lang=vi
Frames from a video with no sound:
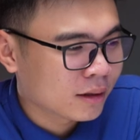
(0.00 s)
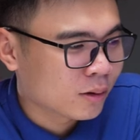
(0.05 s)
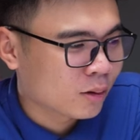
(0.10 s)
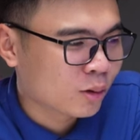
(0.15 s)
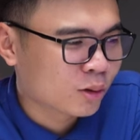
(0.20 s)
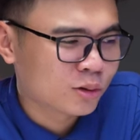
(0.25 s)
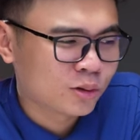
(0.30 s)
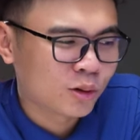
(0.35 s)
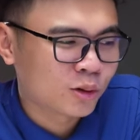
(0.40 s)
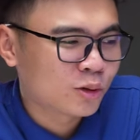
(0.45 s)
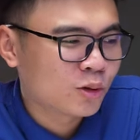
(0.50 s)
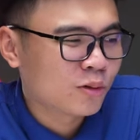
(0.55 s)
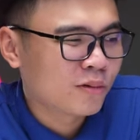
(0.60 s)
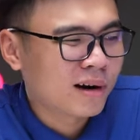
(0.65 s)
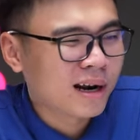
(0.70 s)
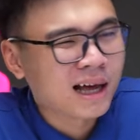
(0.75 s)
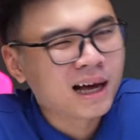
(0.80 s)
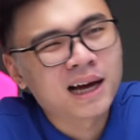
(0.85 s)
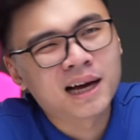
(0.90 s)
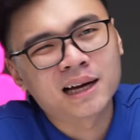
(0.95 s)
tôi nói chung
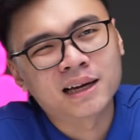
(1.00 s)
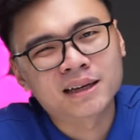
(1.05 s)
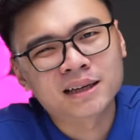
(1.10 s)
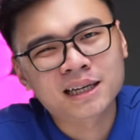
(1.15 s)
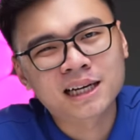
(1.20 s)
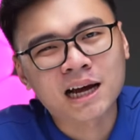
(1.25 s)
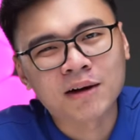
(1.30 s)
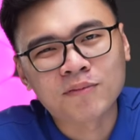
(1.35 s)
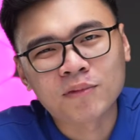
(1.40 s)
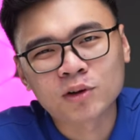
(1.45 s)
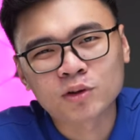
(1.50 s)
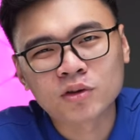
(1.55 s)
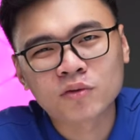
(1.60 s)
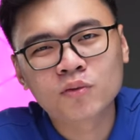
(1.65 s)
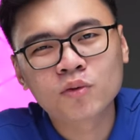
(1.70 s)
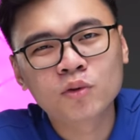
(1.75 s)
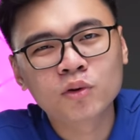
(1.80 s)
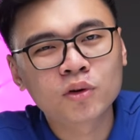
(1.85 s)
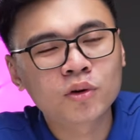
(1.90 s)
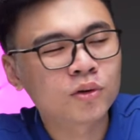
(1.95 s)
là cắm là cho
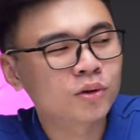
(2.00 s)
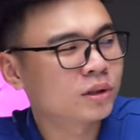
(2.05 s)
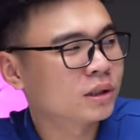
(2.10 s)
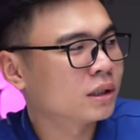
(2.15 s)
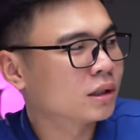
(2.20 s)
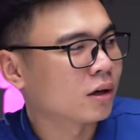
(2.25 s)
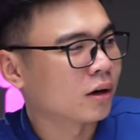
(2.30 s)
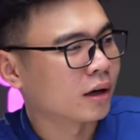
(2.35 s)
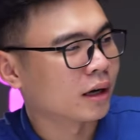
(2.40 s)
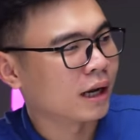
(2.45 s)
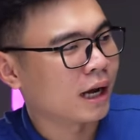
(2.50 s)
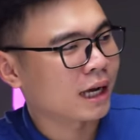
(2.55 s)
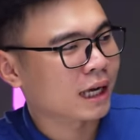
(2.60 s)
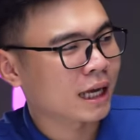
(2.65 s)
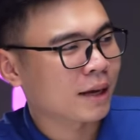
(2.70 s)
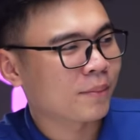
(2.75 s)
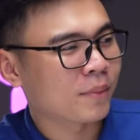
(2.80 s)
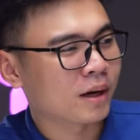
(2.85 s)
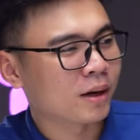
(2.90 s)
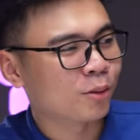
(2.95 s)
vui thôi chứ còn anh
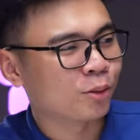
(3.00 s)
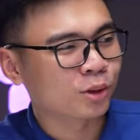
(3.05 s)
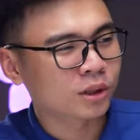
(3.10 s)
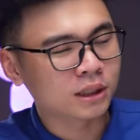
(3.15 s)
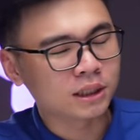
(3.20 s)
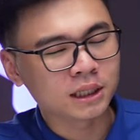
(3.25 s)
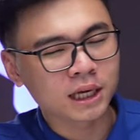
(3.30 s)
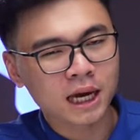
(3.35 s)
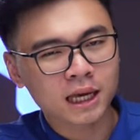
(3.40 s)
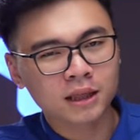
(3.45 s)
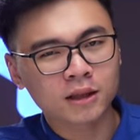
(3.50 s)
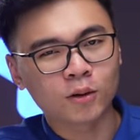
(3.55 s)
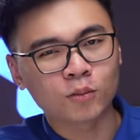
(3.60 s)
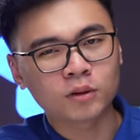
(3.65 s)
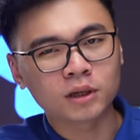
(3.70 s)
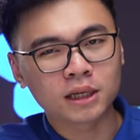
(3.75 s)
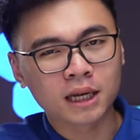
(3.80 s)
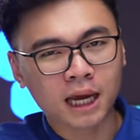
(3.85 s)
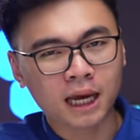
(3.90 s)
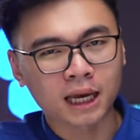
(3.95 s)
em mà đầu tư hệ thống
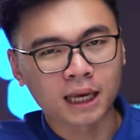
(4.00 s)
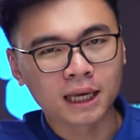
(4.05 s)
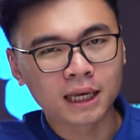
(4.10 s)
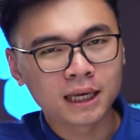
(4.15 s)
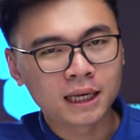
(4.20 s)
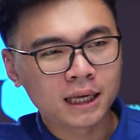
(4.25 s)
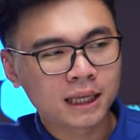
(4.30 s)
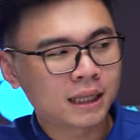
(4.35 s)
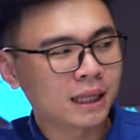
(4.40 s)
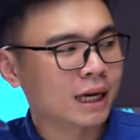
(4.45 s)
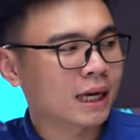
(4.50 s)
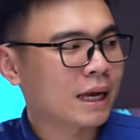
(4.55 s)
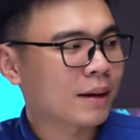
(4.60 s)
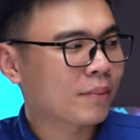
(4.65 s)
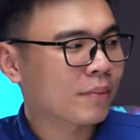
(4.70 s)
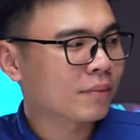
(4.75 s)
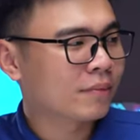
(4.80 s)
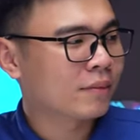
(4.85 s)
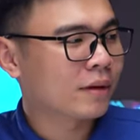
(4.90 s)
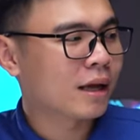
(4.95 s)
như này thì anh em
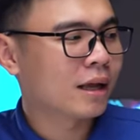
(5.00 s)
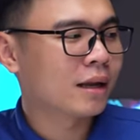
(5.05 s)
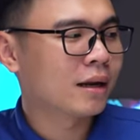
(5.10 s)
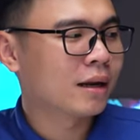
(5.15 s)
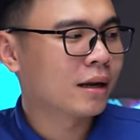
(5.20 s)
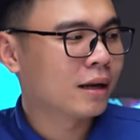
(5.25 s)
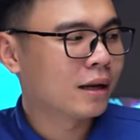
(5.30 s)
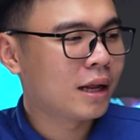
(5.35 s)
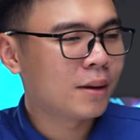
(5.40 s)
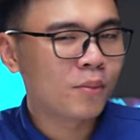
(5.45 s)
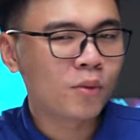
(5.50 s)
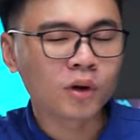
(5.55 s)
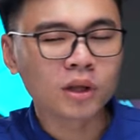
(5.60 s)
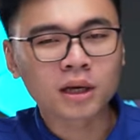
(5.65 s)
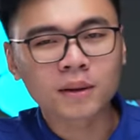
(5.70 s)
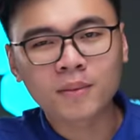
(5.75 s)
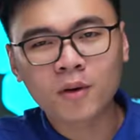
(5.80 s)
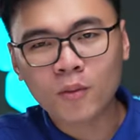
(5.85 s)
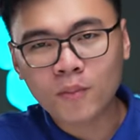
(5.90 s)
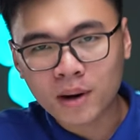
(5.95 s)
cũng nên mua
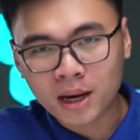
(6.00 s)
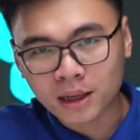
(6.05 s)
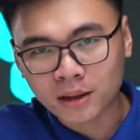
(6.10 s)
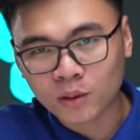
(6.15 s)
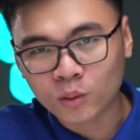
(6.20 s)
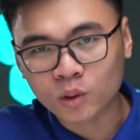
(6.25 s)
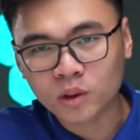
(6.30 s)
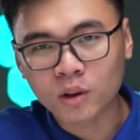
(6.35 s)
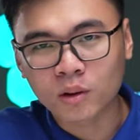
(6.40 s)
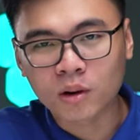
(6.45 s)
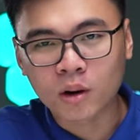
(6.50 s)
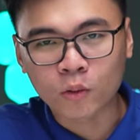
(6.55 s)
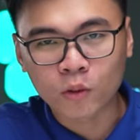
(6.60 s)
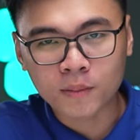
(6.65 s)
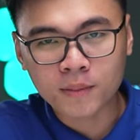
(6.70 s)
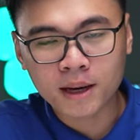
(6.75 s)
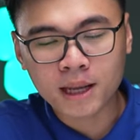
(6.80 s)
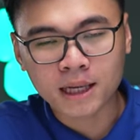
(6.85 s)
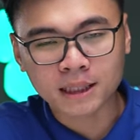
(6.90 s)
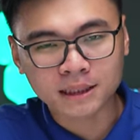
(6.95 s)
những mẫu men có nhiều cổng
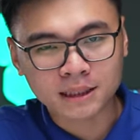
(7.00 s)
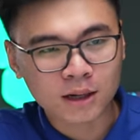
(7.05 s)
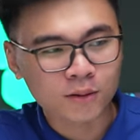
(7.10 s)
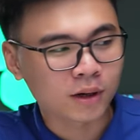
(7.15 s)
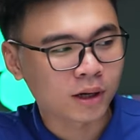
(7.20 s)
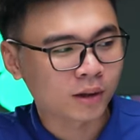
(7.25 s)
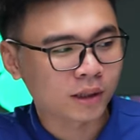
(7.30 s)
USB đằng sau để